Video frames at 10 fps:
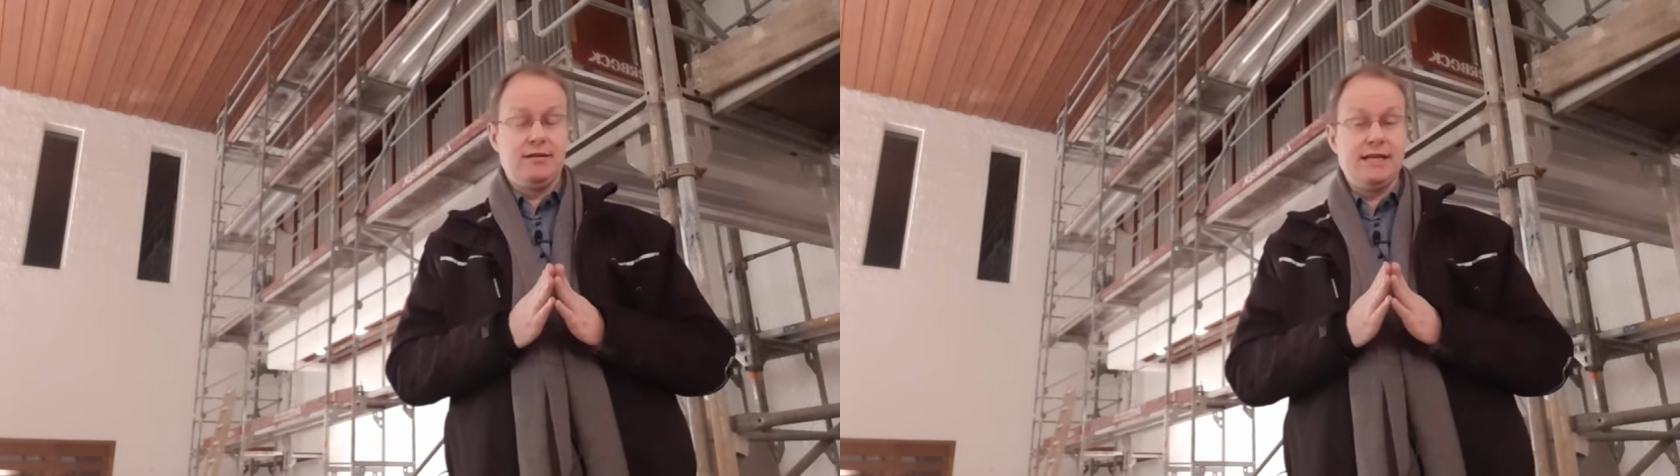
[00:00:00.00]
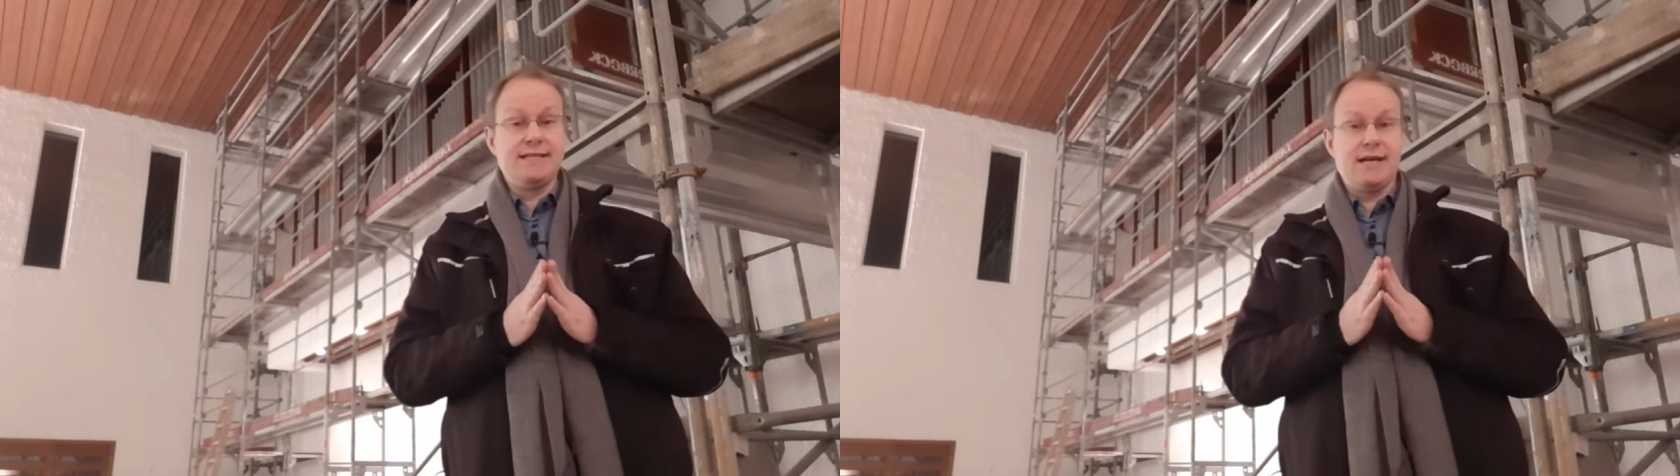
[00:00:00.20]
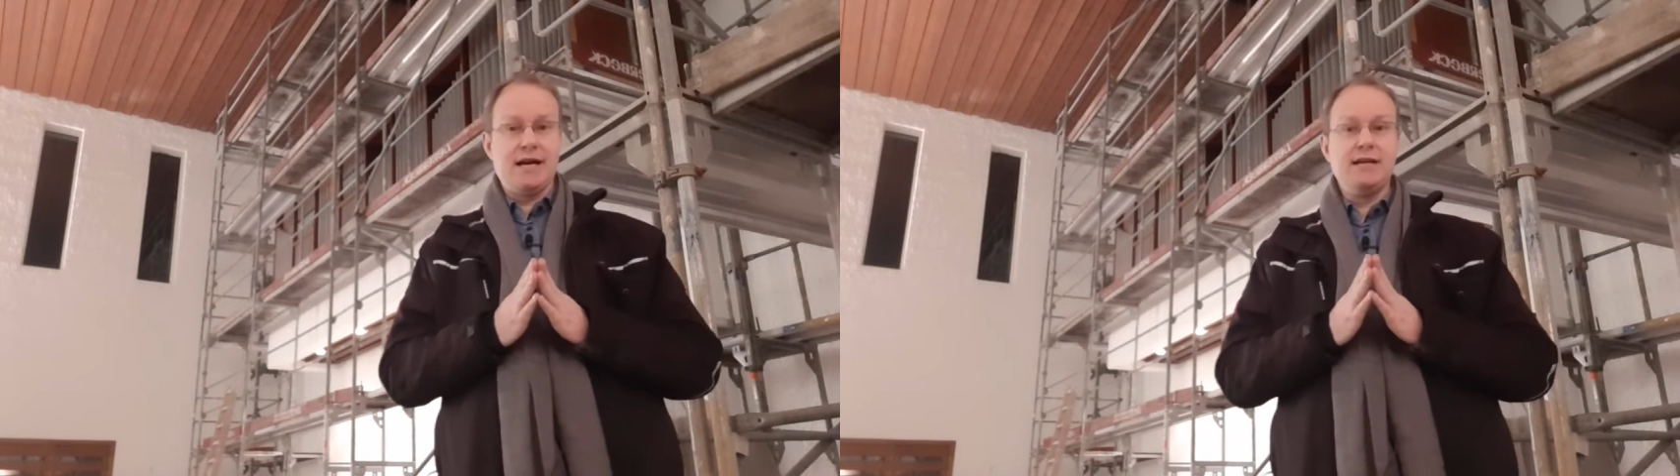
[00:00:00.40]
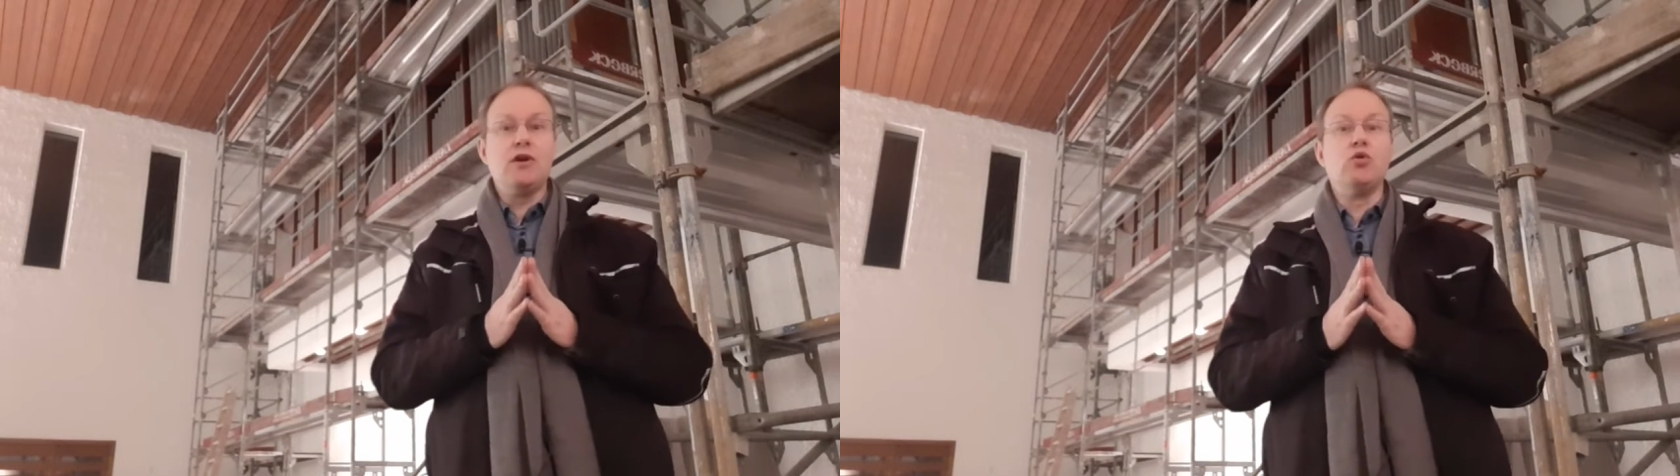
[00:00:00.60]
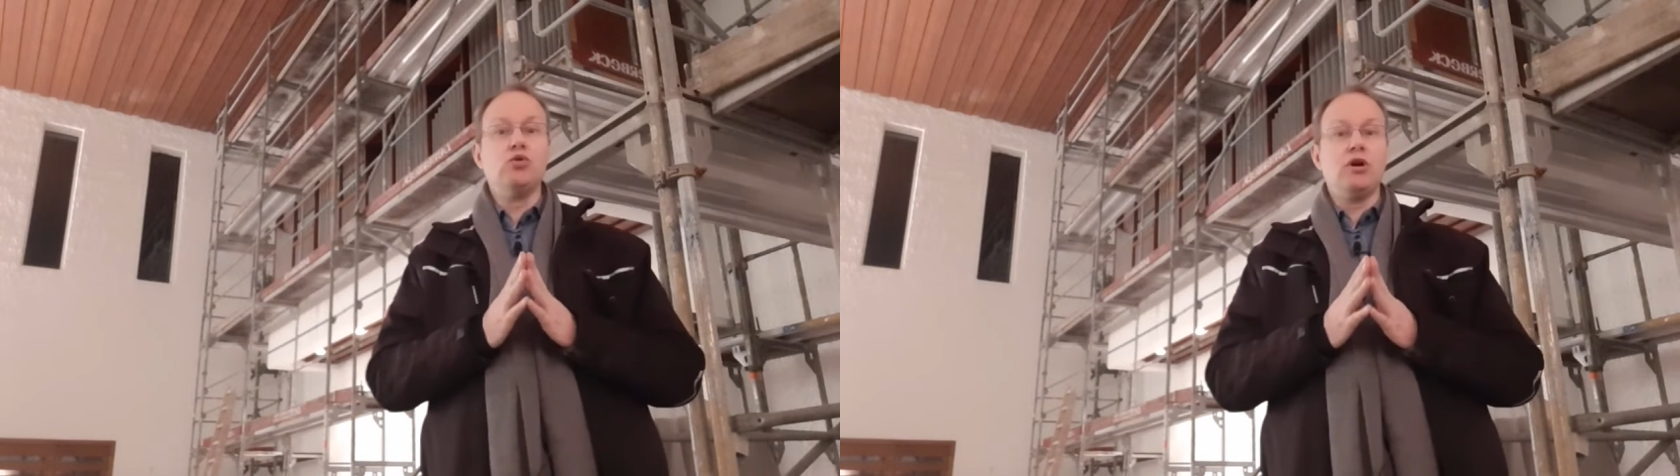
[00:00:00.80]
diese
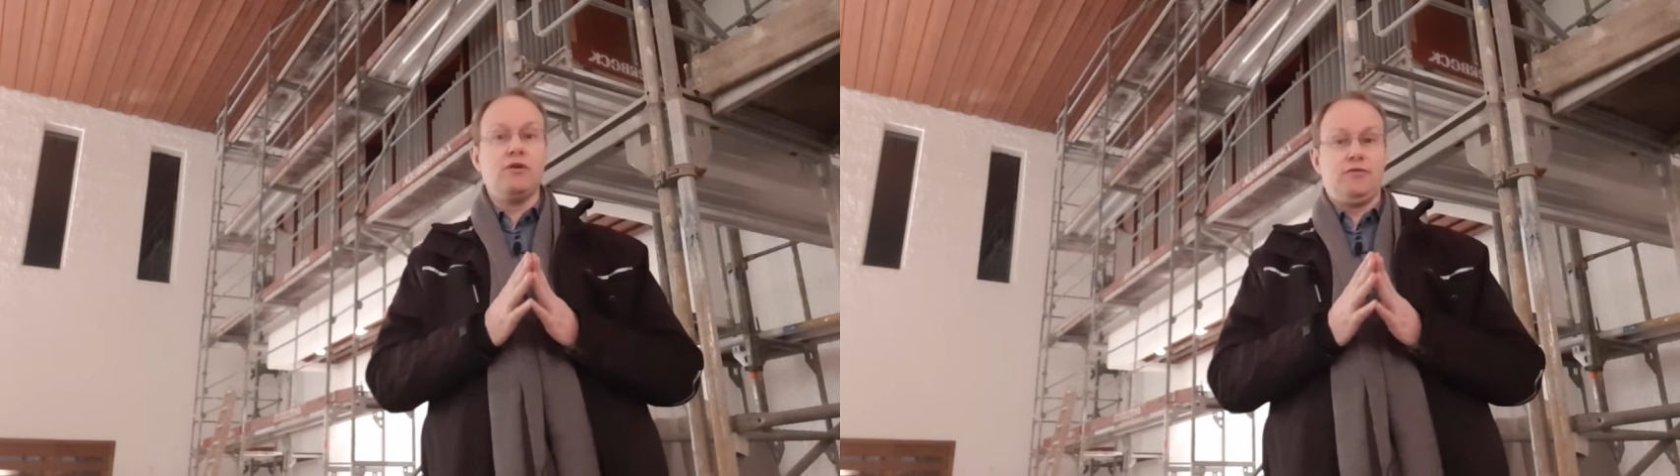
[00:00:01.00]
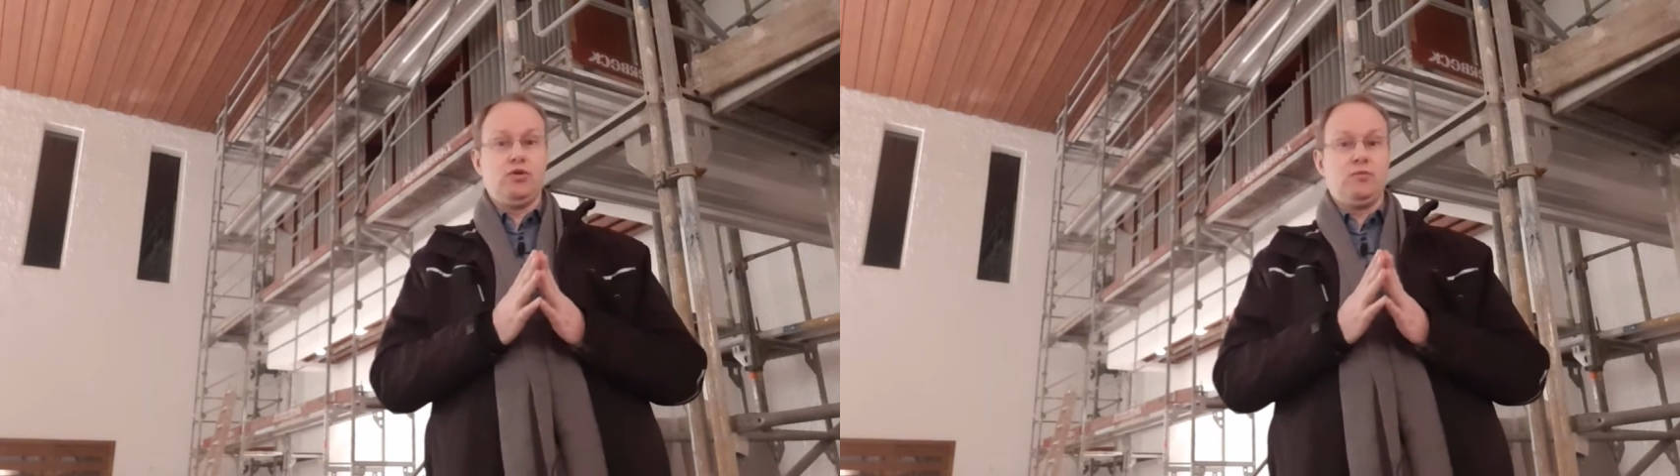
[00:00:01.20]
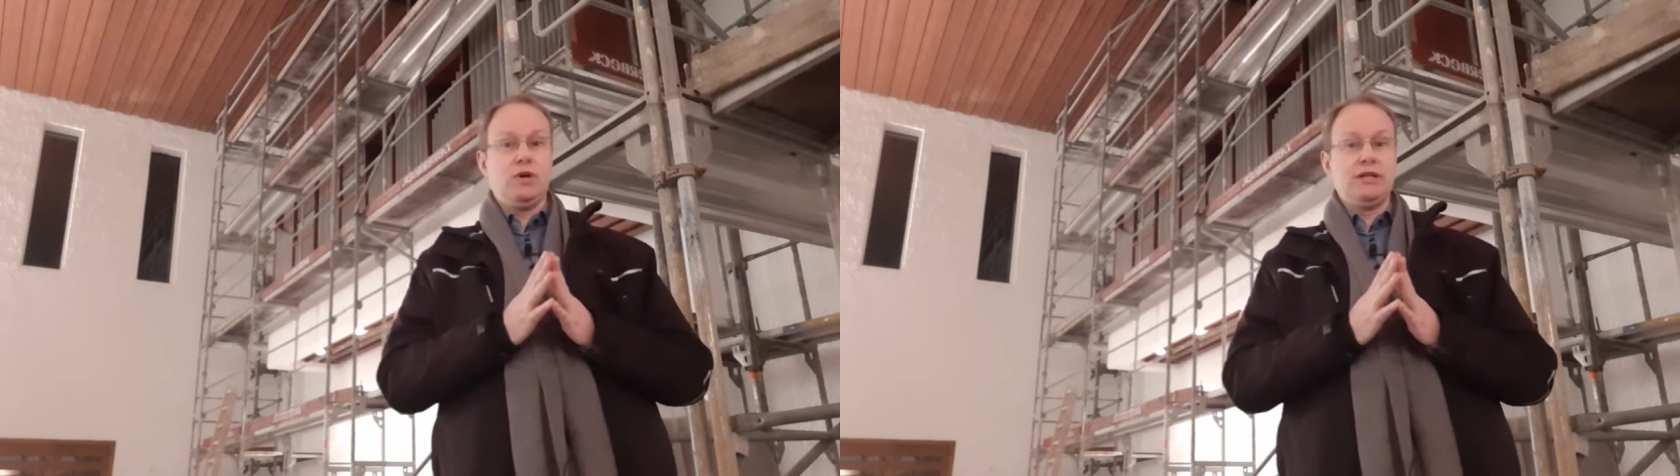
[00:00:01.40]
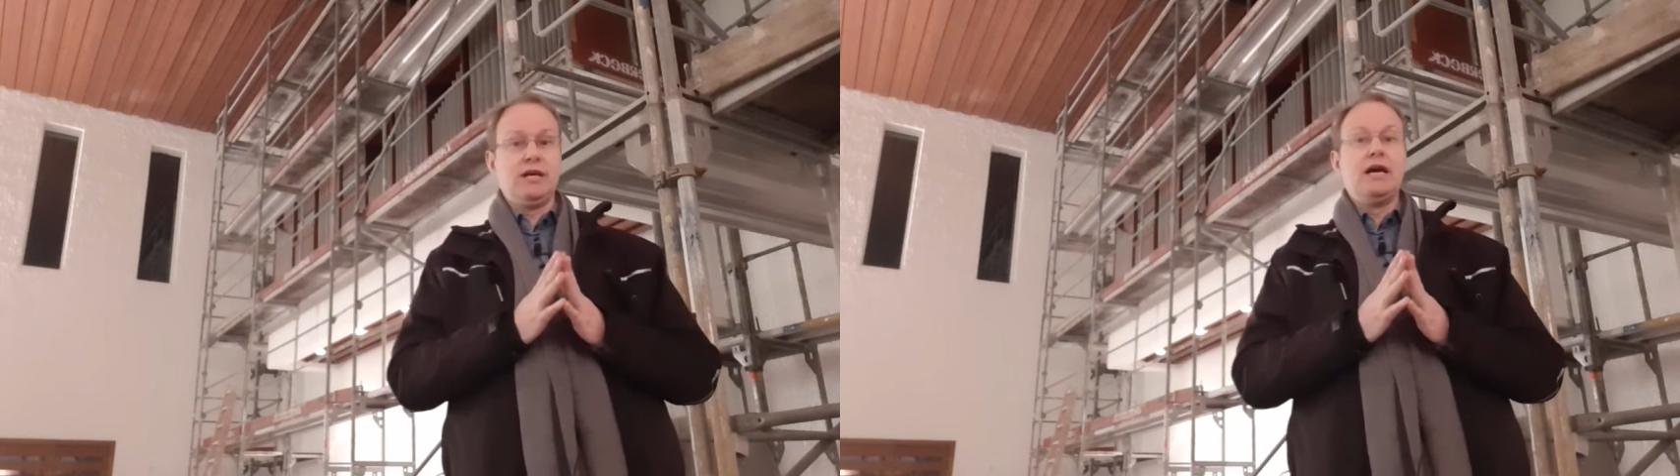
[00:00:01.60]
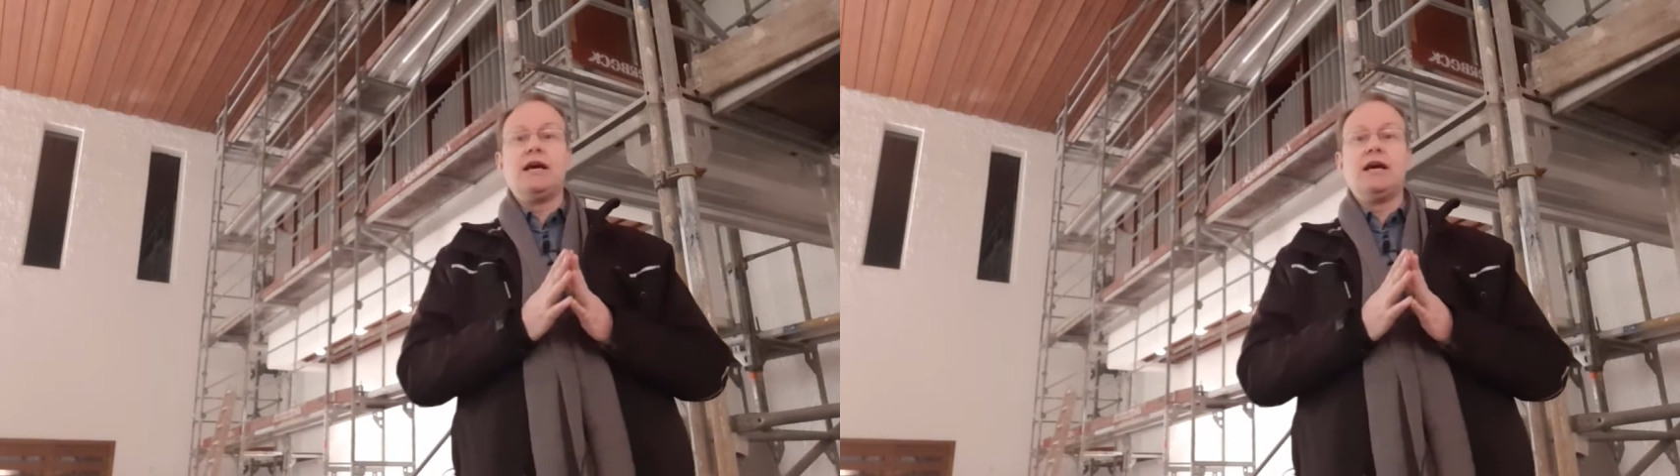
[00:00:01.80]
Reinigung durchgeführt worden.